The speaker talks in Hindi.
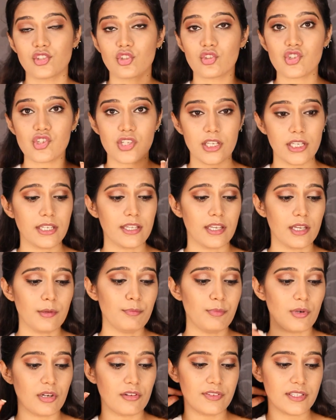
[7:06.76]
सो शेड है
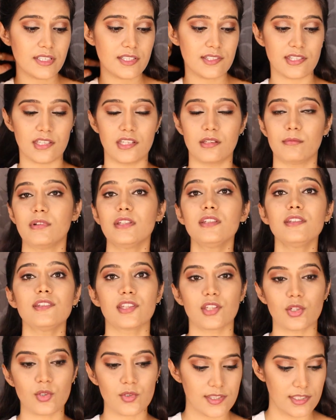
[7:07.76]
परफेक्ट सिनेमन
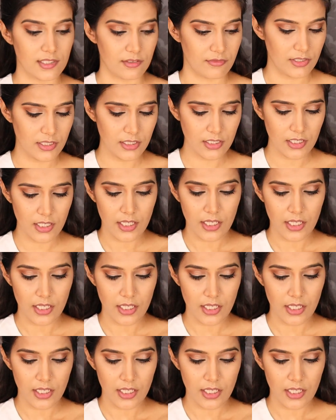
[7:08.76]
जीरो सेवन